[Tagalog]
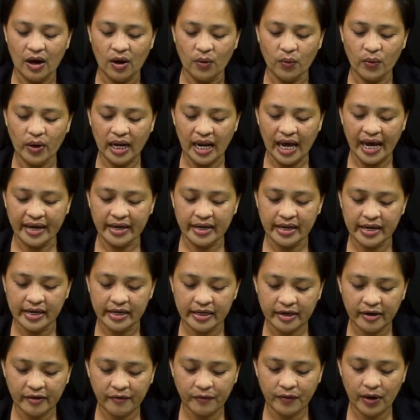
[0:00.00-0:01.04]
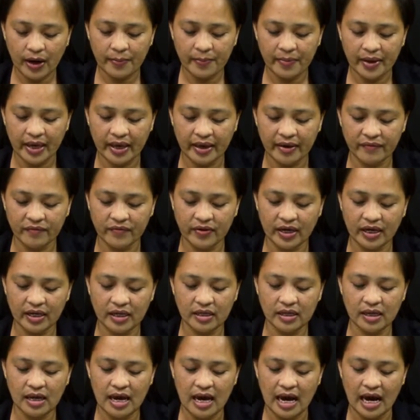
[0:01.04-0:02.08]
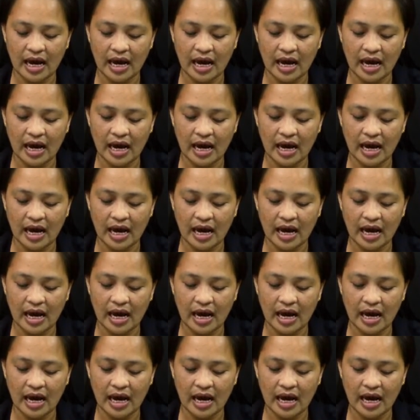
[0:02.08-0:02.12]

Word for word: will I hear from heaven